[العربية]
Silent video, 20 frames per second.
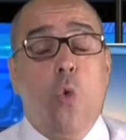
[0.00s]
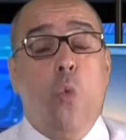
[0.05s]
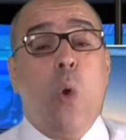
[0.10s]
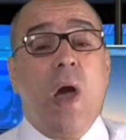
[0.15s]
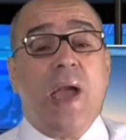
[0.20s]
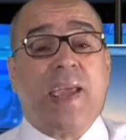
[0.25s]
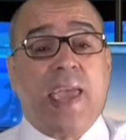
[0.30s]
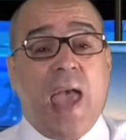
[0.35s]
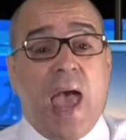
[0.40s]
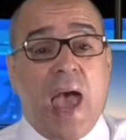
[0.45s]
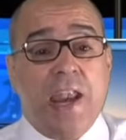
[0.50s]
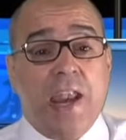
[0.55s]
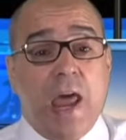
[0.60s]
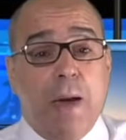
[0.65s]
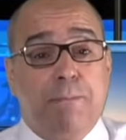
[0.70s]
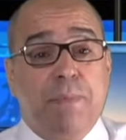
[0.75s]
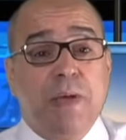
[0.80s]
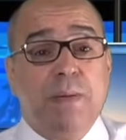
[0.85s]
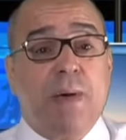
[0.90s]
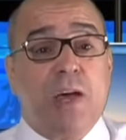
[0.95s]

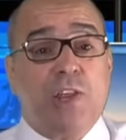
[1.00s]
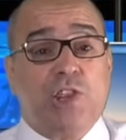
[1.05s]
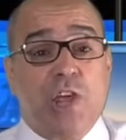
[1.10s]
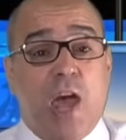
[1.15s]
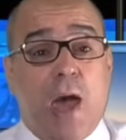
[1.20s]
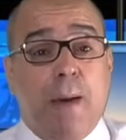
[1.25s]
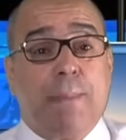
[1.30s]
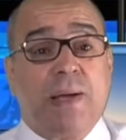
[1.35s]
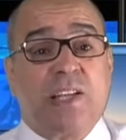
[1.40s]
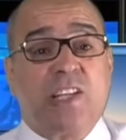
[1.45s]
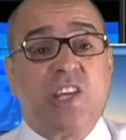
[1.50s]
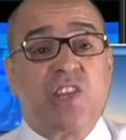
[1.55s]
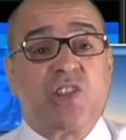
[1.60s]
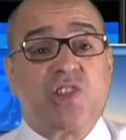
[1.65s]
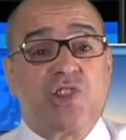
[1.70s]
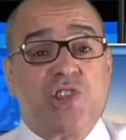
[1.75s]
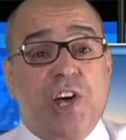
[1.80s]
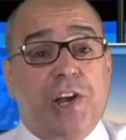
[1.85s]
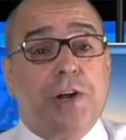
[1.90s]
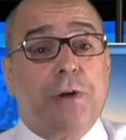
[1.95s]
وكان بمثابة
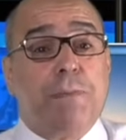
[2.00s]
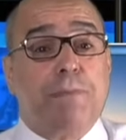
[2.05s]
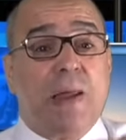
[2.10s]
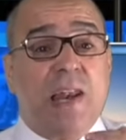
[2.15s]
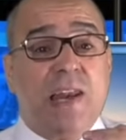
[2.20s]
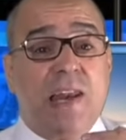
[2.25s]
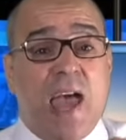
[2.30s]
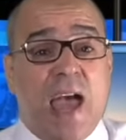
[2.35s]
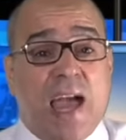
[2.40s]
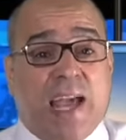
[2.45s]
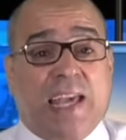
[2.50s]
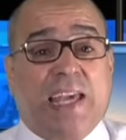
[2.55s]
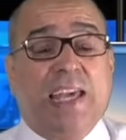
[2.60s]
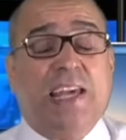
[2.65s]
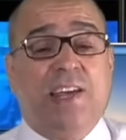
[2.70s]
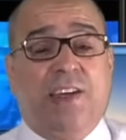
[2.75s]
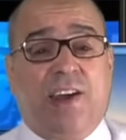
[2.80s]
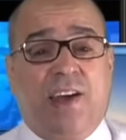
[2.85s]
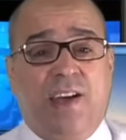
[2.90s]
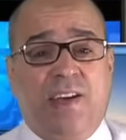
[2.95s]
الضربة
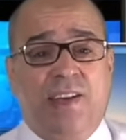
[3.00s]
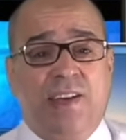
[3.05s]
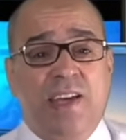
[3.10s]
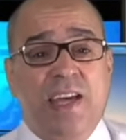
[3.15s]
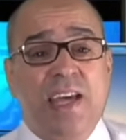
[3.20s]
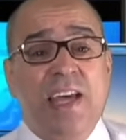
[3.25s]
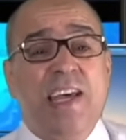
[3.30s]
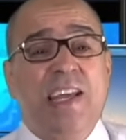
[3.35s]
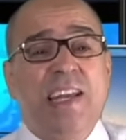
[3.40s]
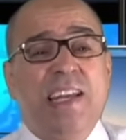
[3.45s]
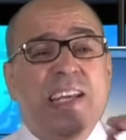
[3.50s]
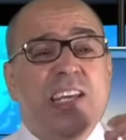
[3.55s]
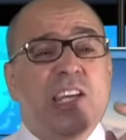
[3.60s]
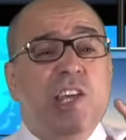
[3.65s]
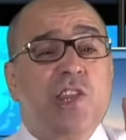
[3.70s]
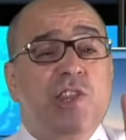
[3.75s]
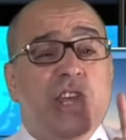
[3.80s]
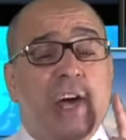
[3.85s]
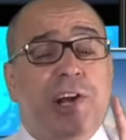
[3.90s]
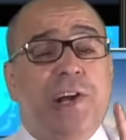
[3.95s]
الأخيرة
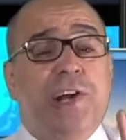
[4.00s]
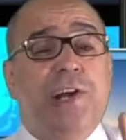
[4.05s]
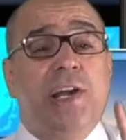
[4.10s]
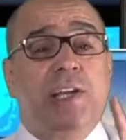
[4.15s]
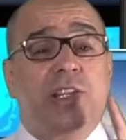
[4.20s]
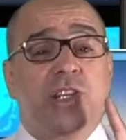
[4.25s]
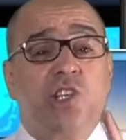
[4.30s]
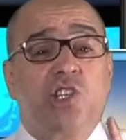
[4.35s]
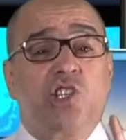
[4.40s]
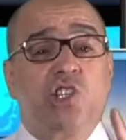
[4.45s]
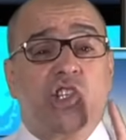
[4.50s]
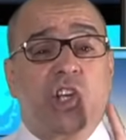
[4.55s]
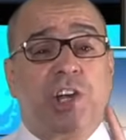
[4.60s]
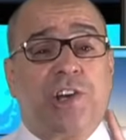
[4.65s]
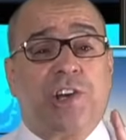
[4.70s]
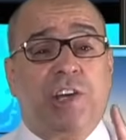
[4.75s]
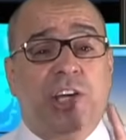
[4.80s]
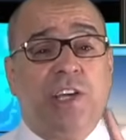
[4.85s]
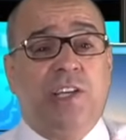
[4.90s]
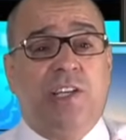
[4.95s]
لذرة
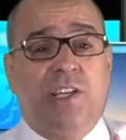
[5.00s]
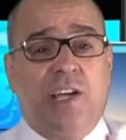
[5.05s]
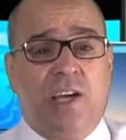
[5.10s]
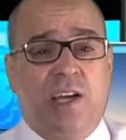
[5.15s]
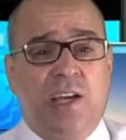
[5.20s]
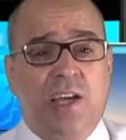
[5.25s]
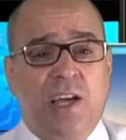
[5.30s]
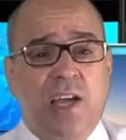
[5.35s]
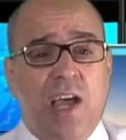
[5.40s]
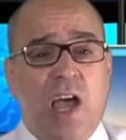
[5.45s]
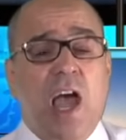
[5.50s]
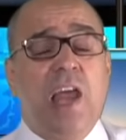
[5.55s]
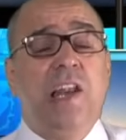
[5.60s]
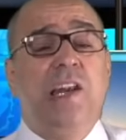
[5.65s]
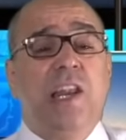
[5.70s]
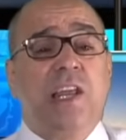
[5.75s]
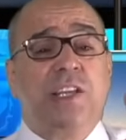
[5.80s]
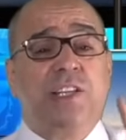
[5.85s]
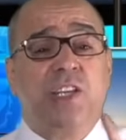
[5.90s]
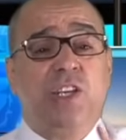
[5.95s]
الشرعية
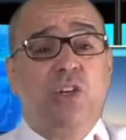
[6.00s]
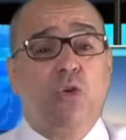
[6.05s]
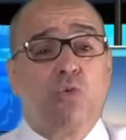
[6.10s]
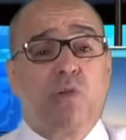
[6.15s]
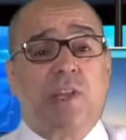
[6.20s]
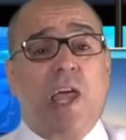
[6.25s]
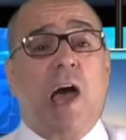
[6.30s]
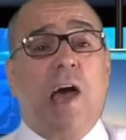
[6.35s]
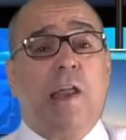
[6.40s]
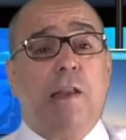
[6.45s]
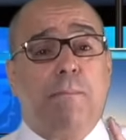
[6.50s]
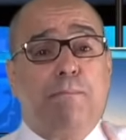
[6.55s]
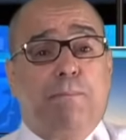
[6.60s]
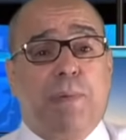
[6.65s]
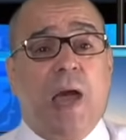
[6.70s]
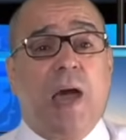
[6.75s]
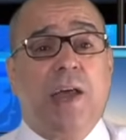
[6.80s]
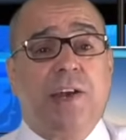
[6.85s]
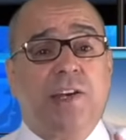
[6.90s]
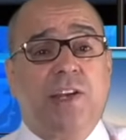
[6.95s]
التي يطالب
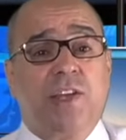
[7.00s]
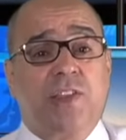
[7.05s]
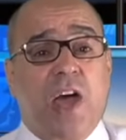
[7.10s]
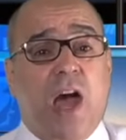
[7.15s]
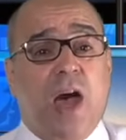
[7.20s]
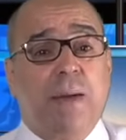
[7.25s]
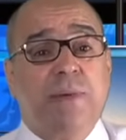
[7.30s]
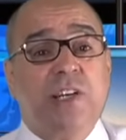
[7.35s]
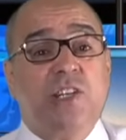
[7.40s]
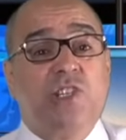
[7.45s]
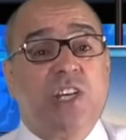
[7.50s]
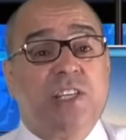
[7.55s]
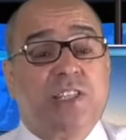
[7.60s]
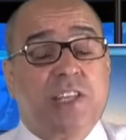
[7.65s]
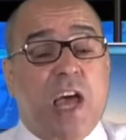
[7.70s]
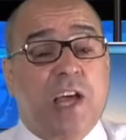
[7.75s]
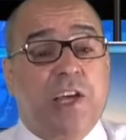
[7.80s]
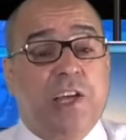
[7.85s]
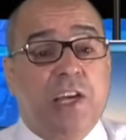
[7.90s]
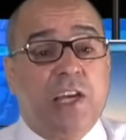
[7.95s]
بها النظام
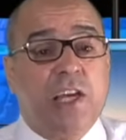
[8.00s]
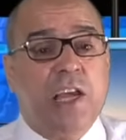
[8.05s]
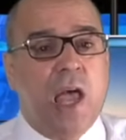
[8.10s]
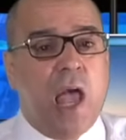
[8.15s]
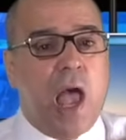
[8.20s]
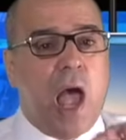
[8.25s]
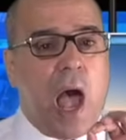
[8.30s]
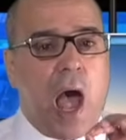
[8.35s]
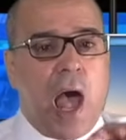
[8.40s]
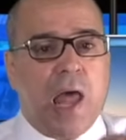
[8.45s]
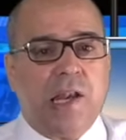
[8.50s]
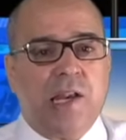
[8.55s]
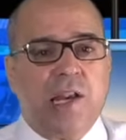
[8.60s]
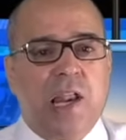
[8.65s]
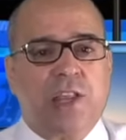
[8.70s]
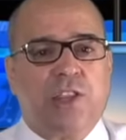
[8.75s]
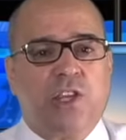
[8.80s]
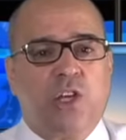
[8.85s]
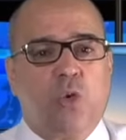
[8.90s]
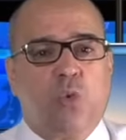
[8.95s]
الجزائري
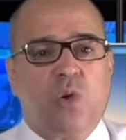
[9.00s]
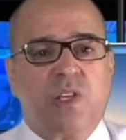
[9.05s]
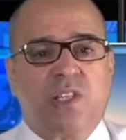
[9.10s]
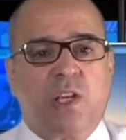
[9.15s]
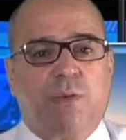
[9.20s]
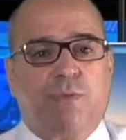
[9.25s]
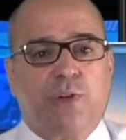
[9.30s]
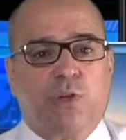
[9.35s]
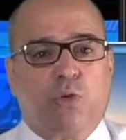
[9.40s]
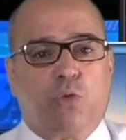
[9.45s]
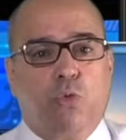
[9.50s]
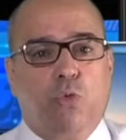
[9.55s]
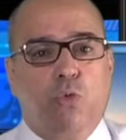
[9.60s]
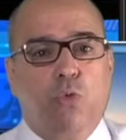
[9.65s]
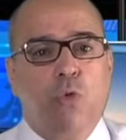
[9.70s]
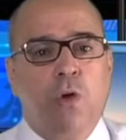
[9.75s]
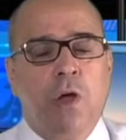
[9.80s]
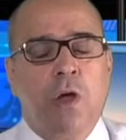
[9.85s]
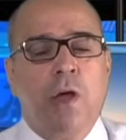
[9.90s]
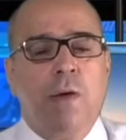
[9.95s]
الذي
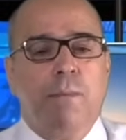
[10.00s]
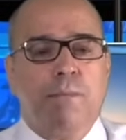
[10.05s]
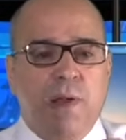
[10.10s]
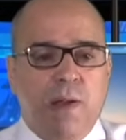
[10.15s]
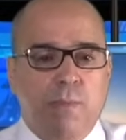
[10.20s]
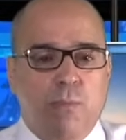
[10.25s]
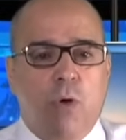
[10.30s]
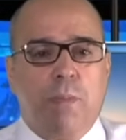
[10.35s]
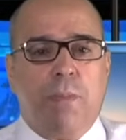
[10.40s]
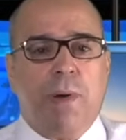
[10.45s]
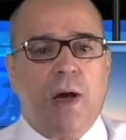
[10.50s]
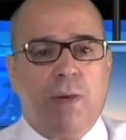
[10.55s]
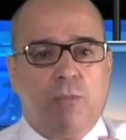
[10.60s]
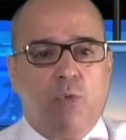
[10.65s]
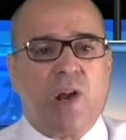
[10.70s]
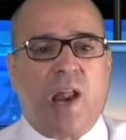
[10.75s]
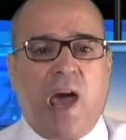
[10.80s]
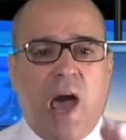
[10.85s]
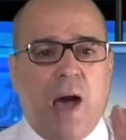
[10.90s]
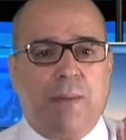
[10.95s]
وصفته بالمبهم
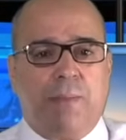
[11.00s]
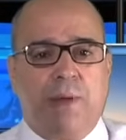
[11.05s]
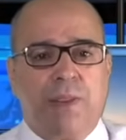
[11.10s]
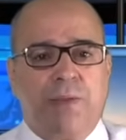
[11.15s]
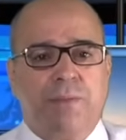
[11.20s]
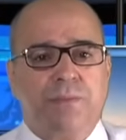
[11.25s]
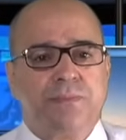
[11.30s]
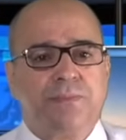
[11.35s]
والغامض.